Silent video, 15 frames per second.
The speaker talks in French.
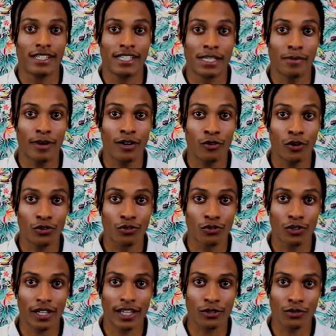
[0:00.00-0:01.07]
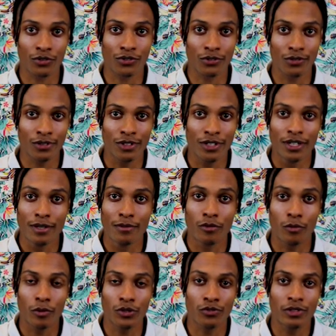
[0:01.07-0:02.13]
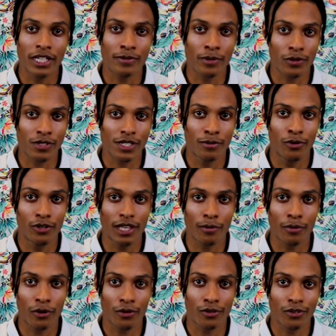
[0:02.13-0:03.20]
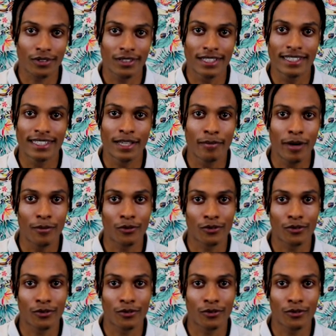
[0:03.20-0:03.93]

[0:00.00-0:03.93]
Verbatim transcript: J'espère avoir retenu votre attention. Pour moi, toute expérience est bonne à prendre, n'hésitez pas à me